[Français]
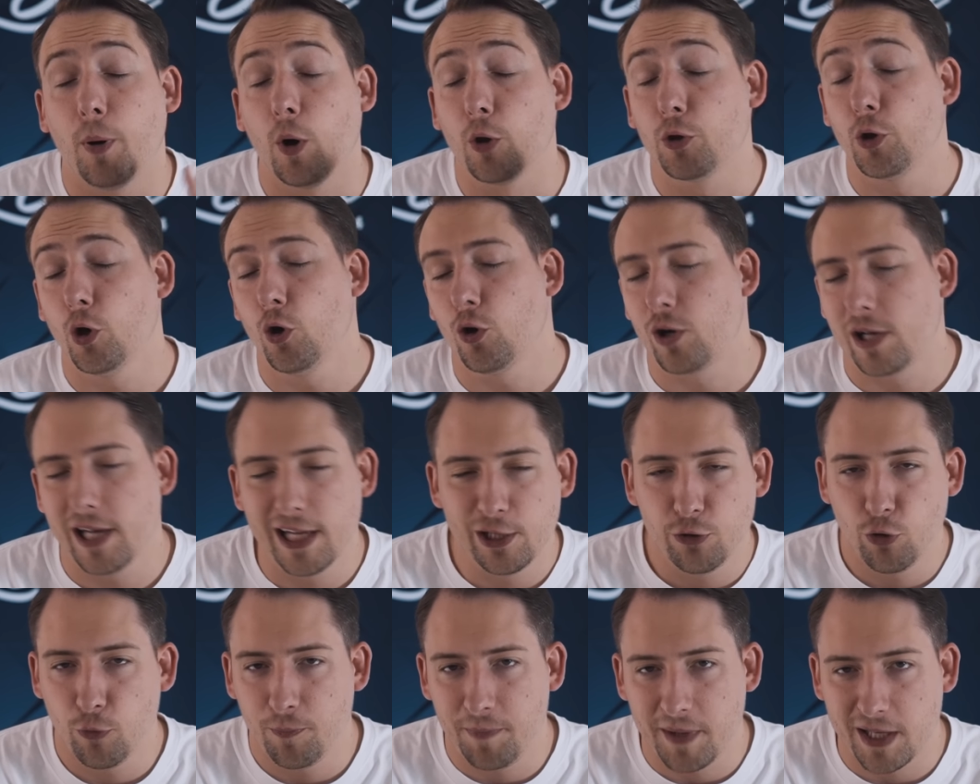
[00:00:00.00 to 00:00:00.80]
Pendant que
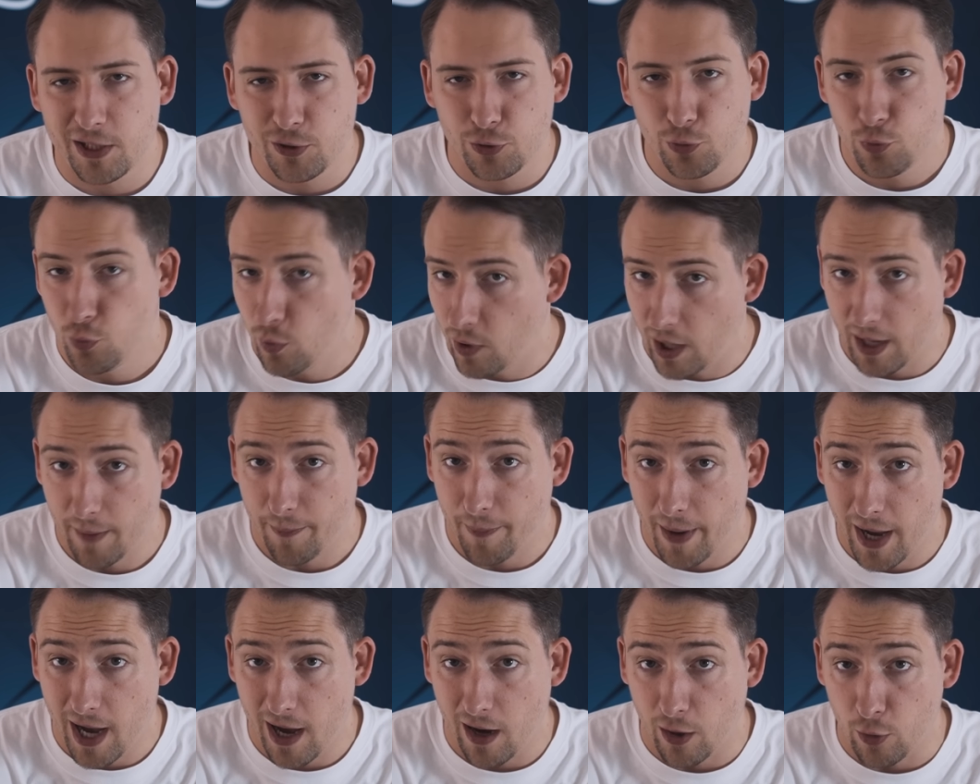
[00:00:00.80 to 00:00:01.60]
les deux Picsou
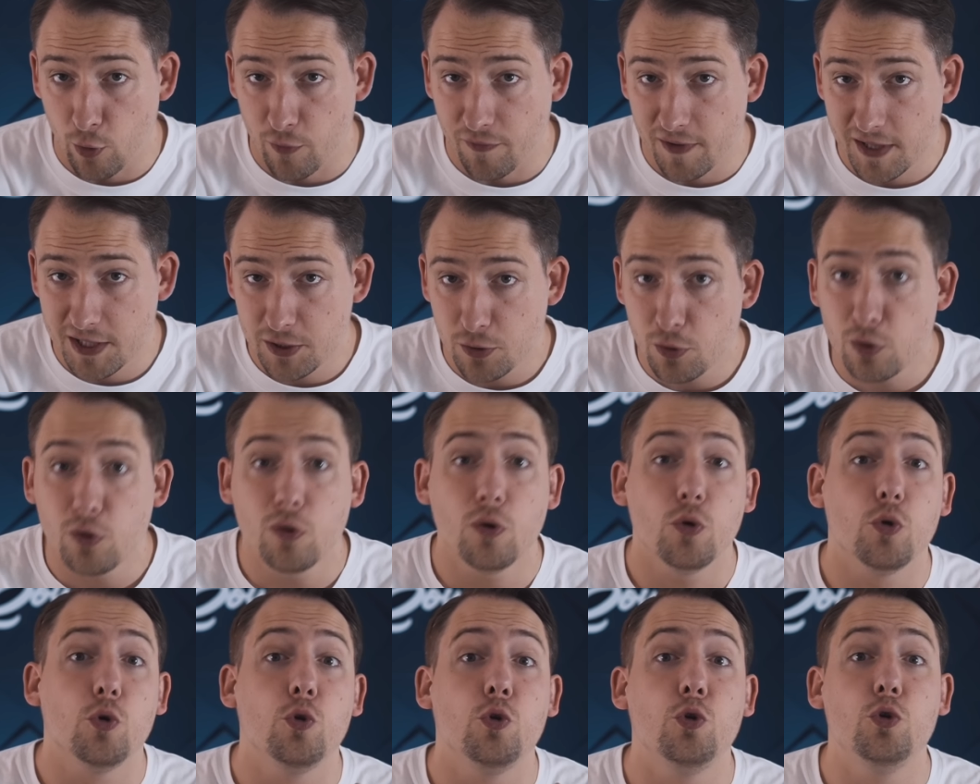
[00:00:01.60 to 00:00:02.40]
réparent le vaisseau,
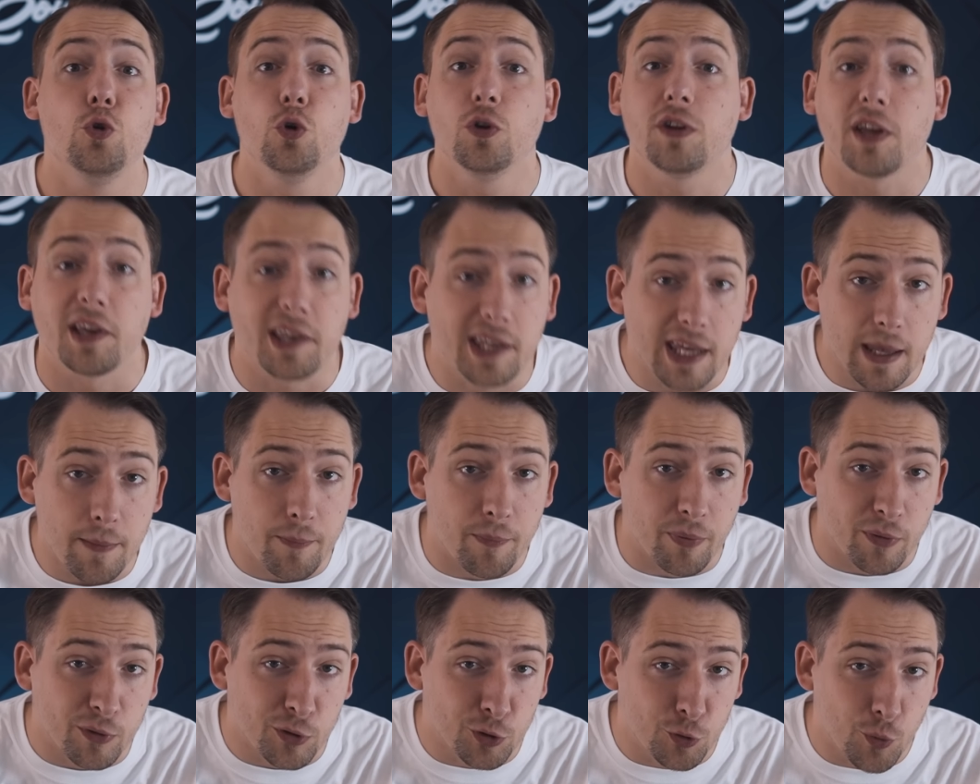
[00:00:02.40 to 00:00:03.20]
une autre
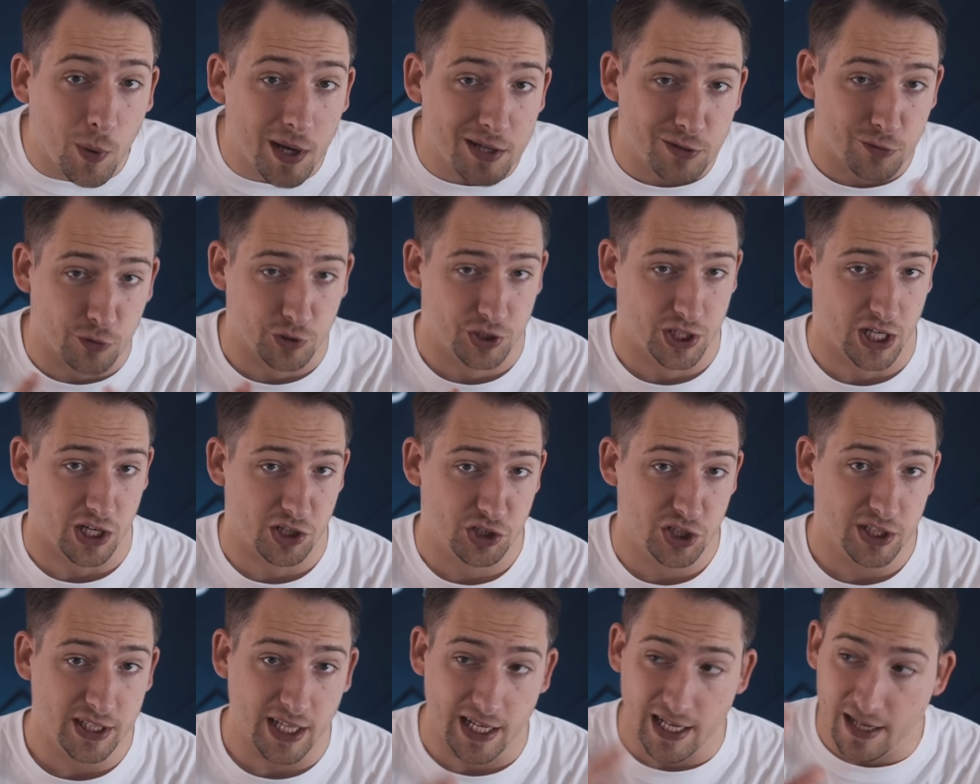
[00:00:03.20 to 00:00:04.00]
équipe doit se
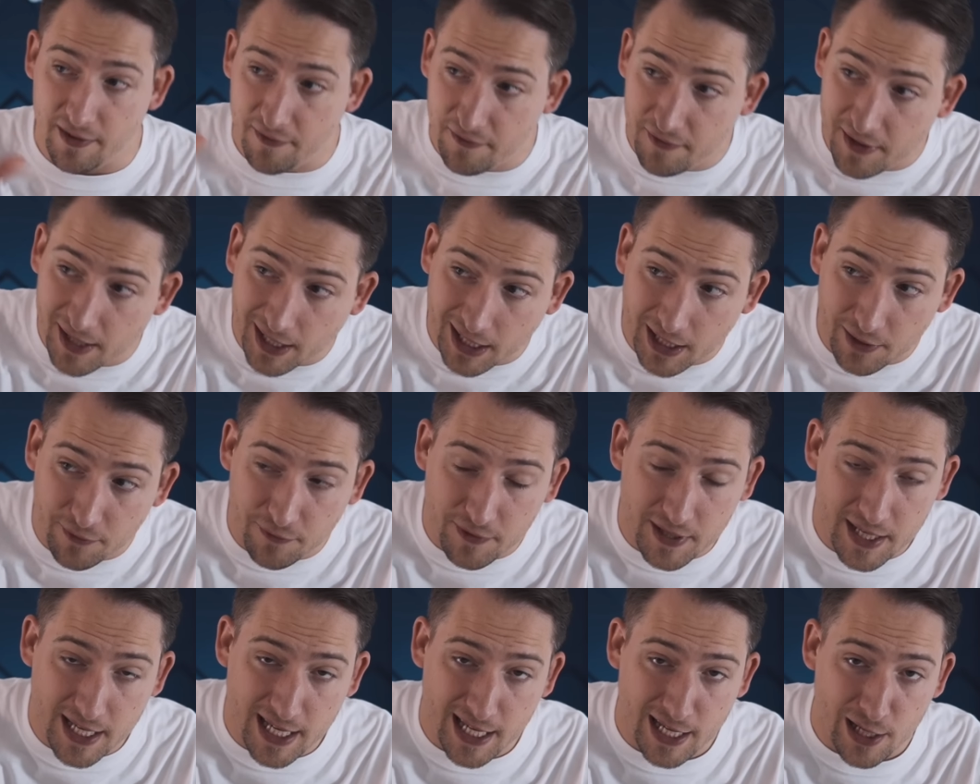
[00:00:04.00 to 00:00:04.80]
charger d'aller
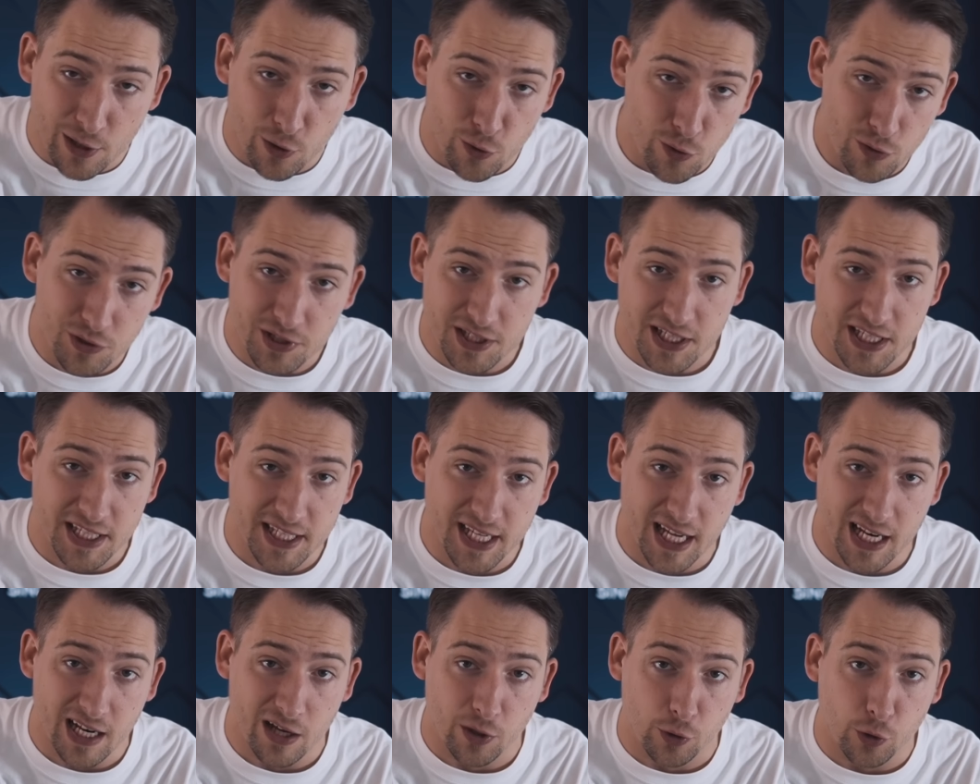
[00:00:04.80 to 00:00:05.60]
vérifier le
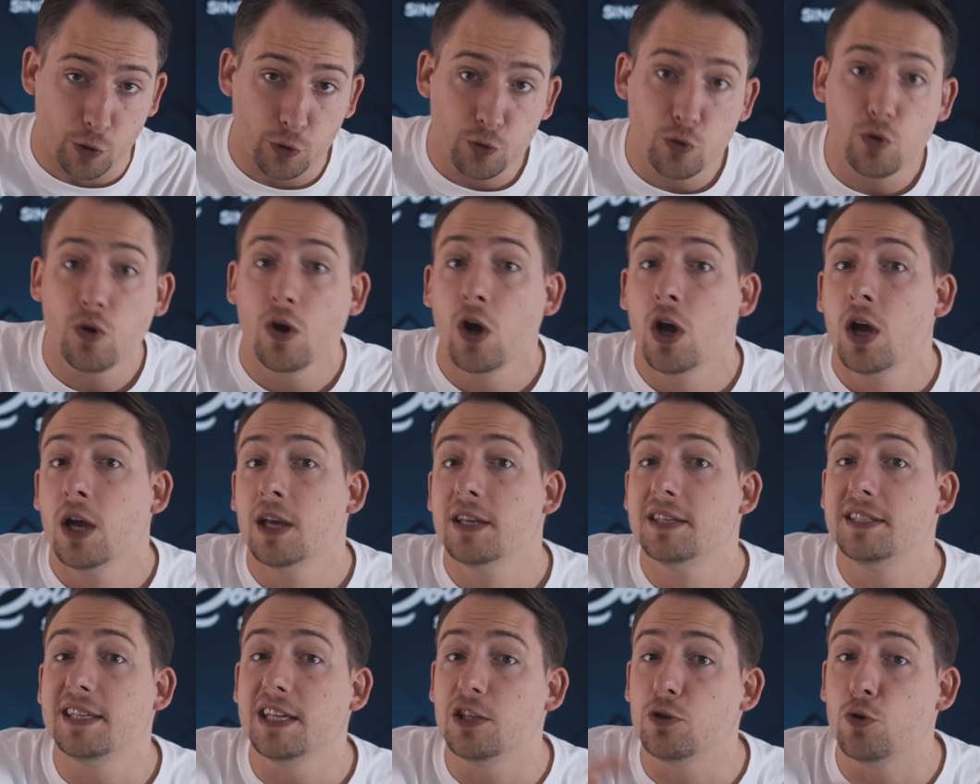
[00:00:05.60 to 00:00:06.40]
signal inconnu
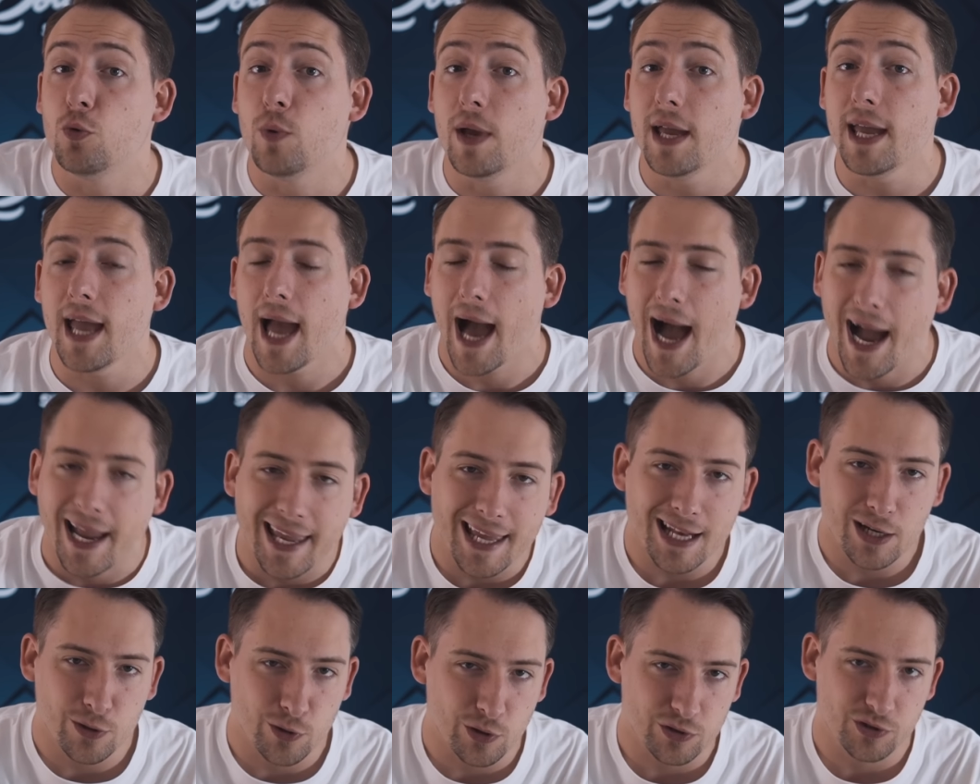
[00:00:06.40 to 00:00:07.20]
situé à
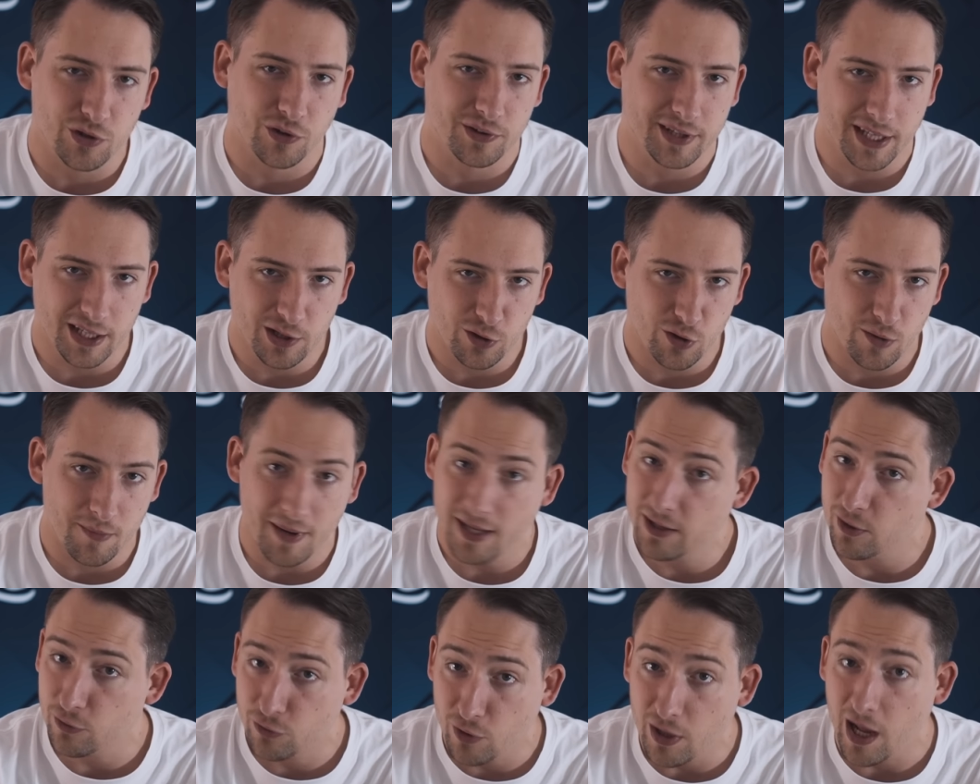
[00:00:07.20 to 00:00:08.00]
quelques centaines de
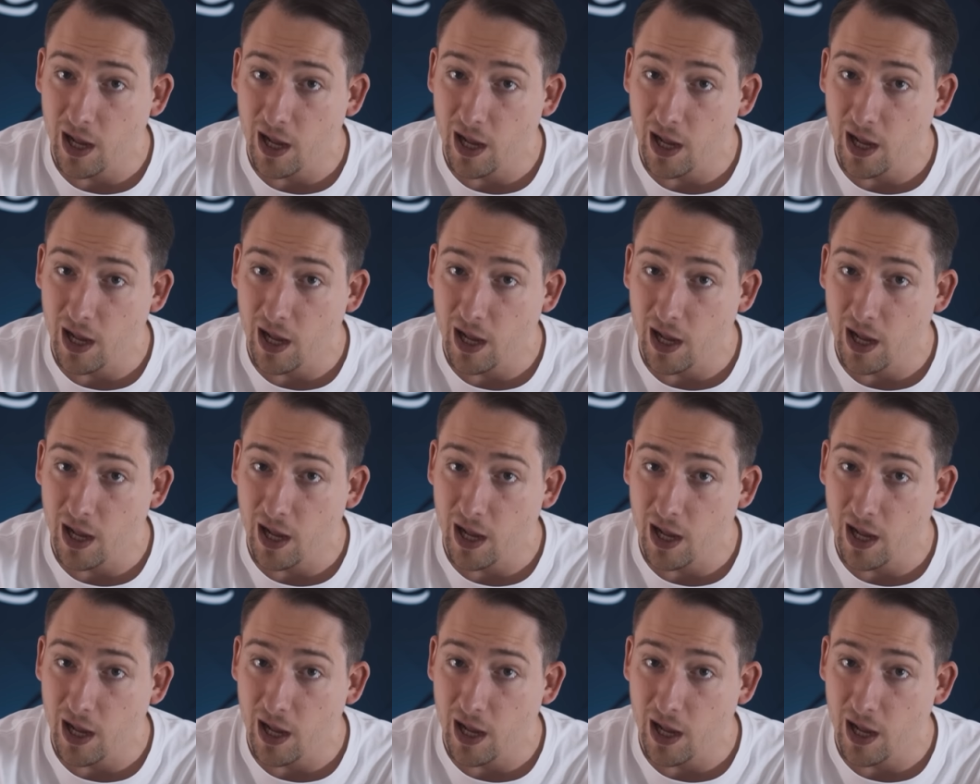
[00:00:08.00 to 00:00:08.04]
mètres de